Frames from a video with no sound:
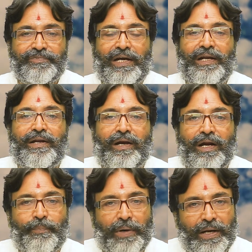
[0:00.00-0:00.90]
చాలా
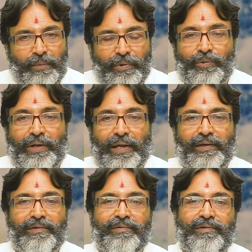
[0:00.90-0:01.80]
రకాల ప్రాణాయామాలు ఉన్నాయి
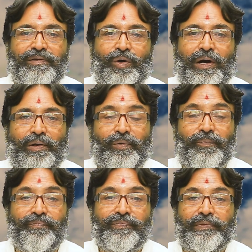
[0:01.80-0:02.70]
యోగాలో
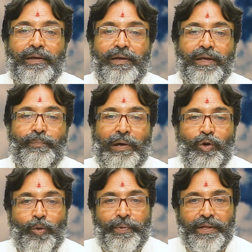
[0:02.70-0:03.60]
ఈ
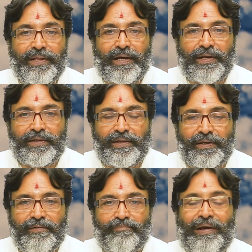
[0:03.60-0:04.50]
బెల్లో బ్రీదింగ్ అనేది
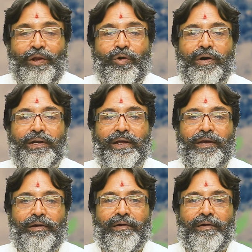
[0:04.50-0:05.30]
బెల్లో అంటే